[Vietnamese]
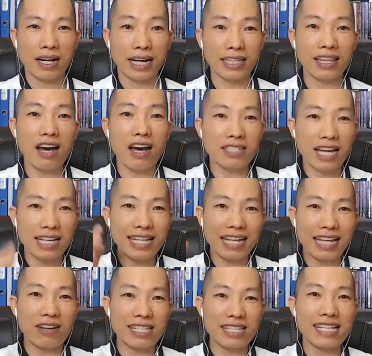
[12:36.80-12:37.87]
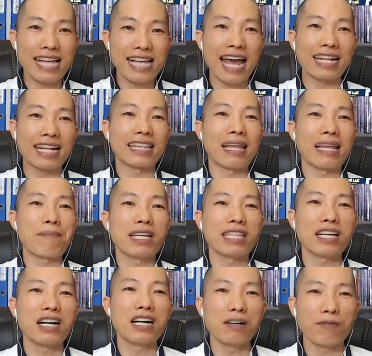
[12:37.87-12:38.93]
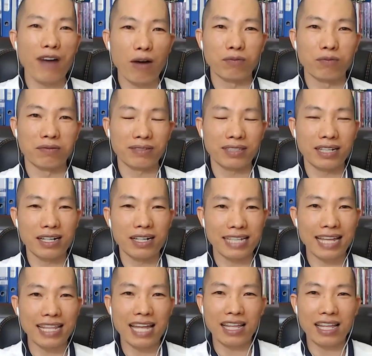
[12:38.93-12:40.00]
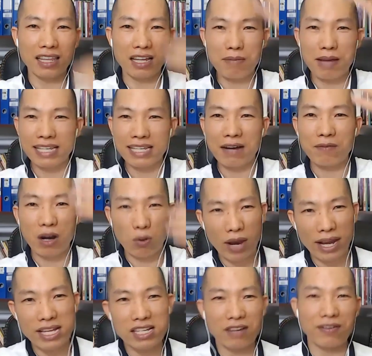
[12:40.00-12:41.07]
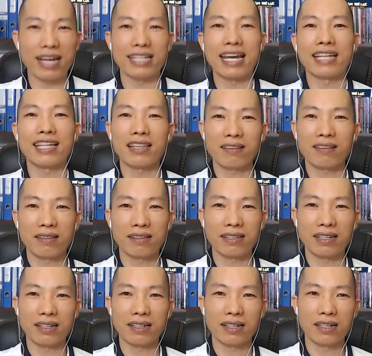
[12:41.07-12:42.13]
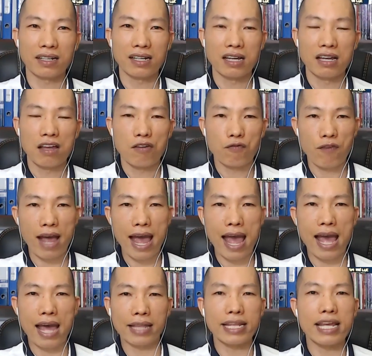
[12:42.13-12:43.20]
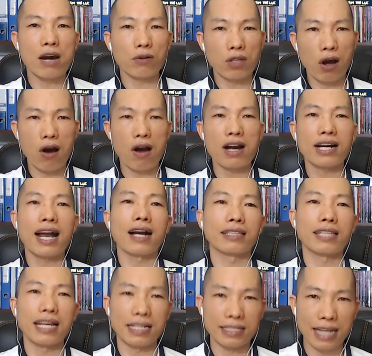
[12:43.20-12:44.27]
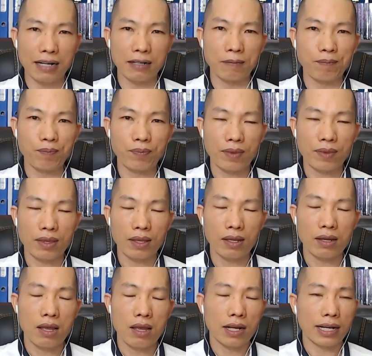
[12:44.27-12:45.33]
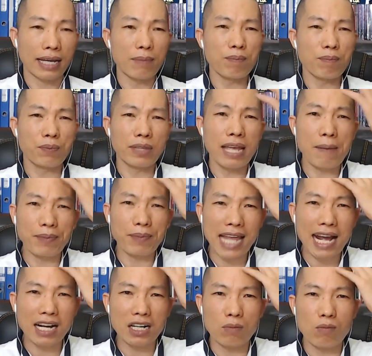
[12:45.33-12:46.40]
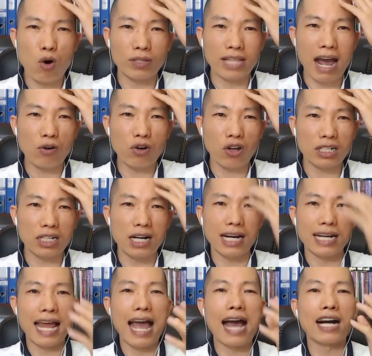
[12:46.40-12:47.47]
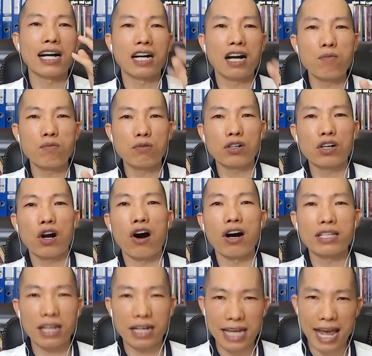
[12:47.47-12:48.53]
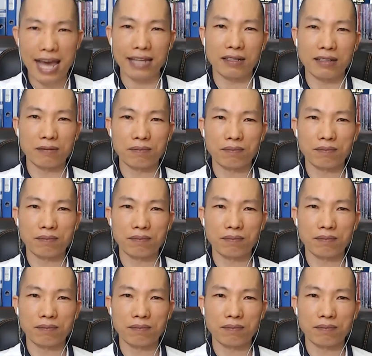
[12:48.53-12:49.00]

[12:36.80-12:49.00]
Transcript: Cái tờ giấy này nó sẽ dài là năm mươi tư vòng từ trái đất lên tới mặt trăng và quay trở về trái đất. Và điều đó khẳng định rằng cái tiềm năng của bộ não con người là không có giới hạn.